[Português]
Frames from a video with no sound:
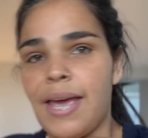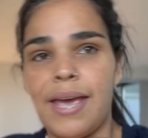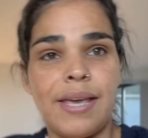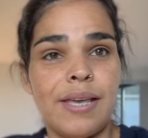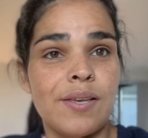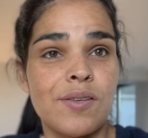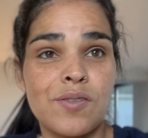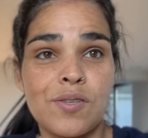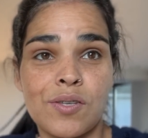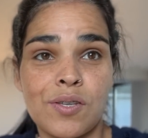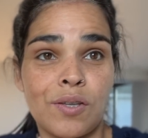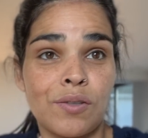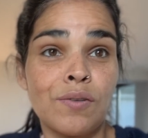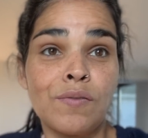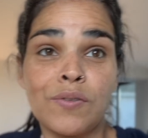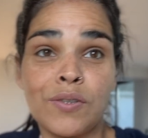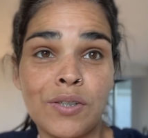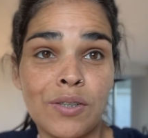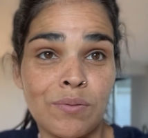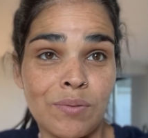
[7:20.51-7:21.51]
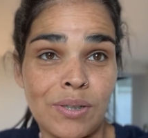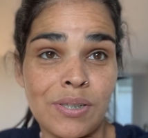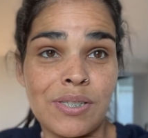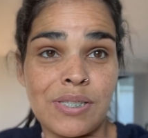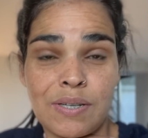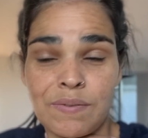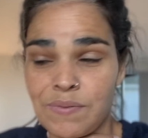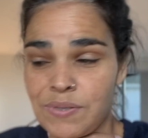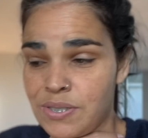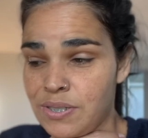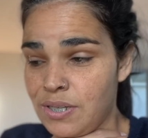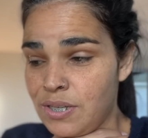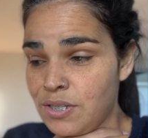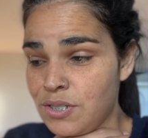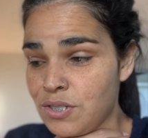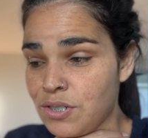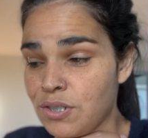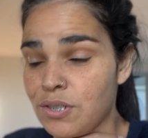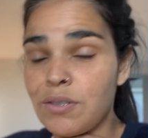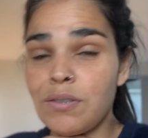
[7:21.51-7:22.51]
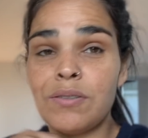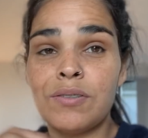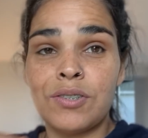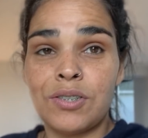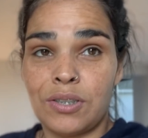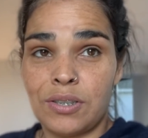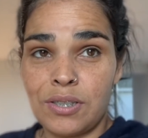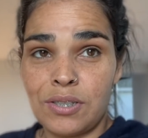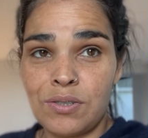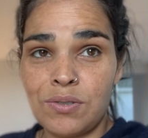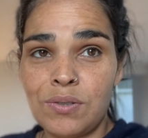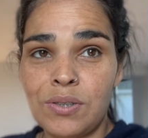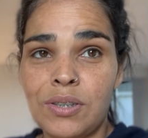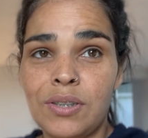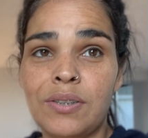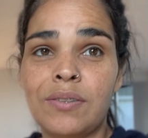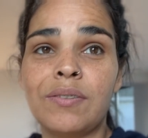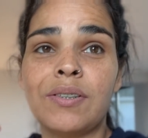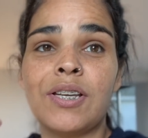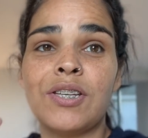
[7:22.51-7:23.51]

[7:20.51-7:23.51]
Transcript: É isso, só tô vindo atualizar vocês já tá chorando,